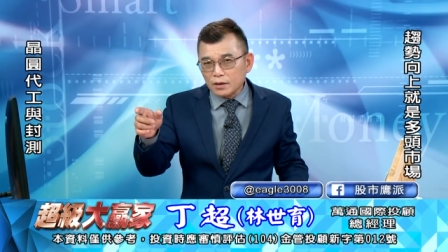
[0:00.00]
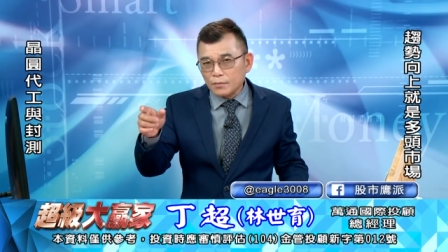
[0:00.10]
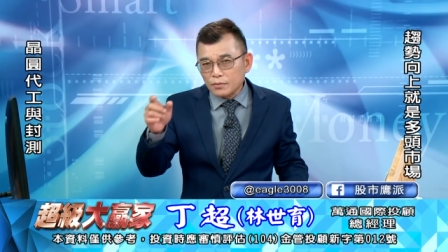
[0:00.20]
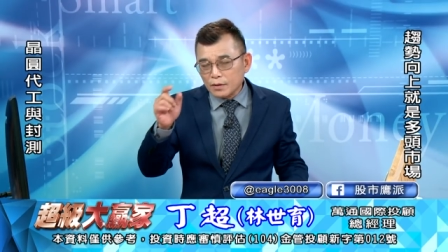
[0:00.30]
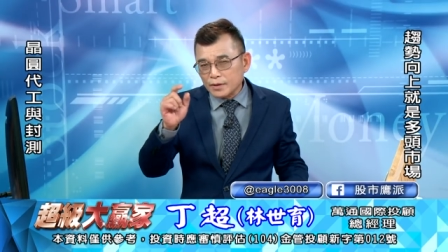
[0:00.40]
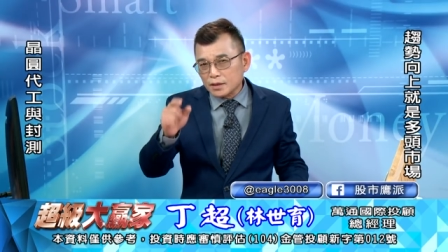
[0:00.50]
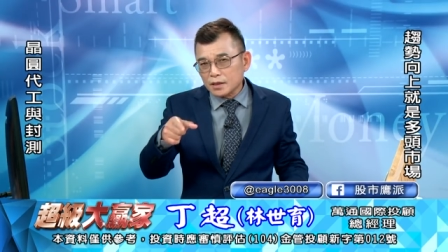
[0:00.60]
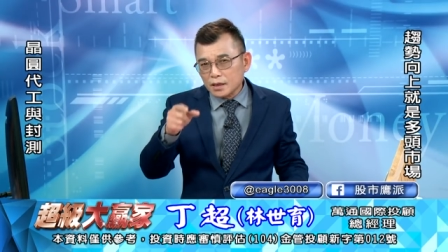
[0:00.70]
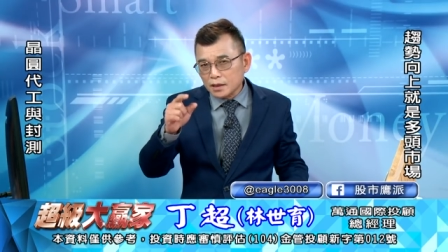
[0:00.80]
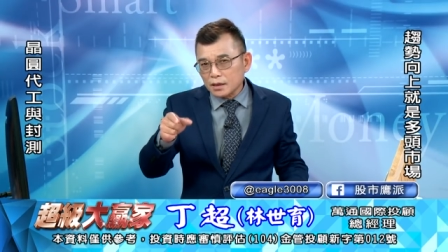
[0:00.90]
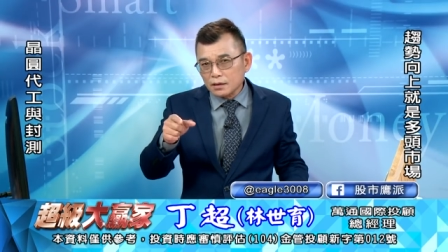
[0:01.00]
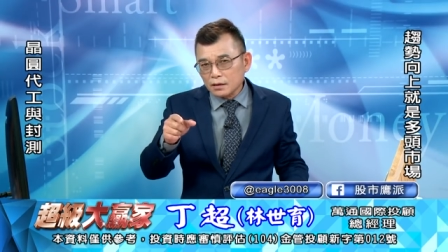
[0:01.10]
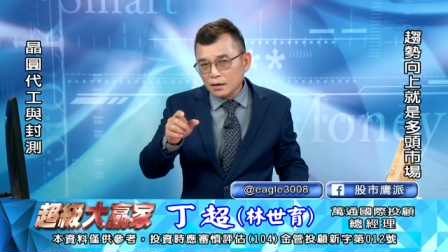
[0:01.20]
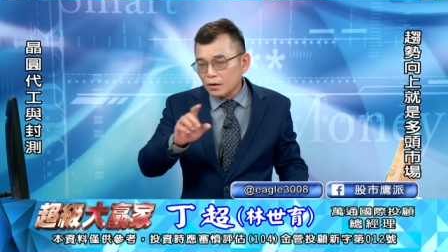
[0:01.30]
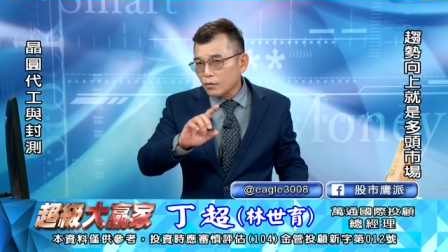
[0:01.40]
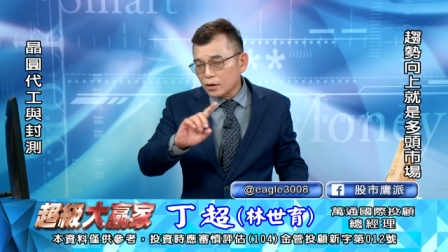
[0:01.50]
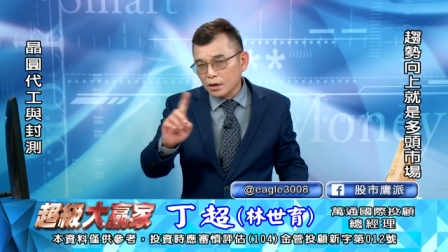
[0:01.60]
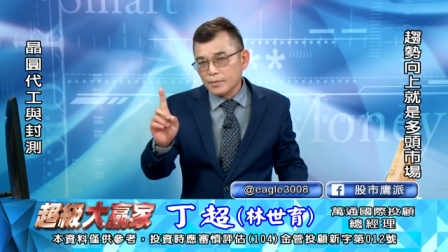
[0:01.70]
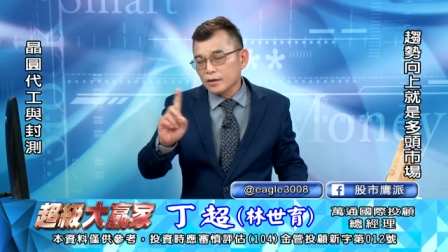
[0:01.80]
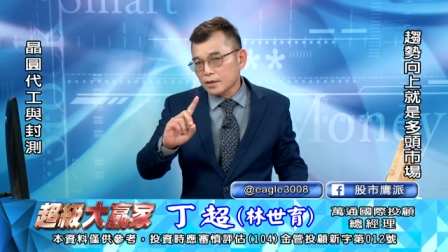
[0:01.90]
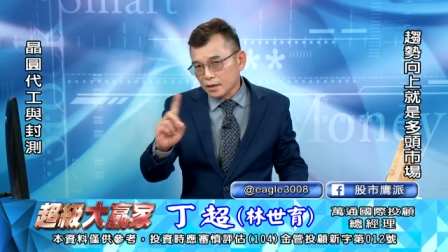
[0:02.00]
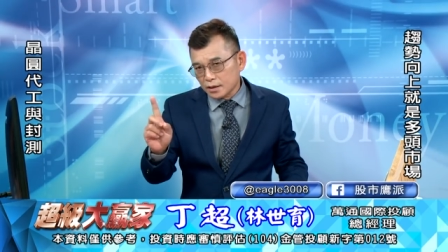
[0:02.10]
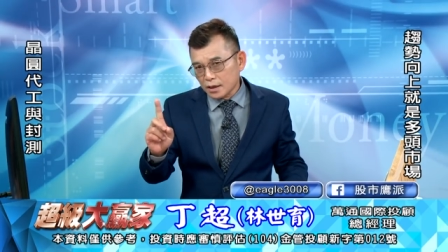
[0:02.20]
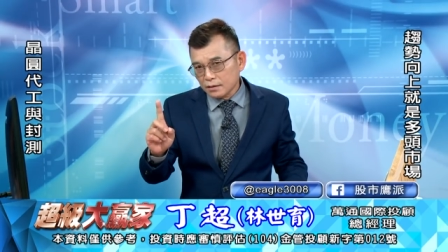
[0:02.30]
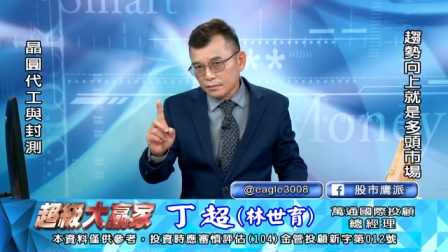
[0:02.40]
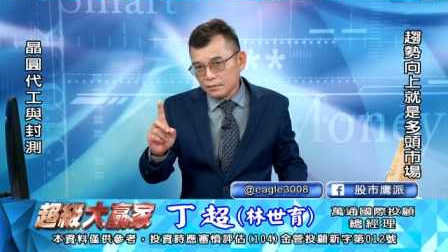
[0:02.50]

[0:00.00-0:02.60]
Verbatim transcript: 点不会比今天低啊？我可没有这样讲。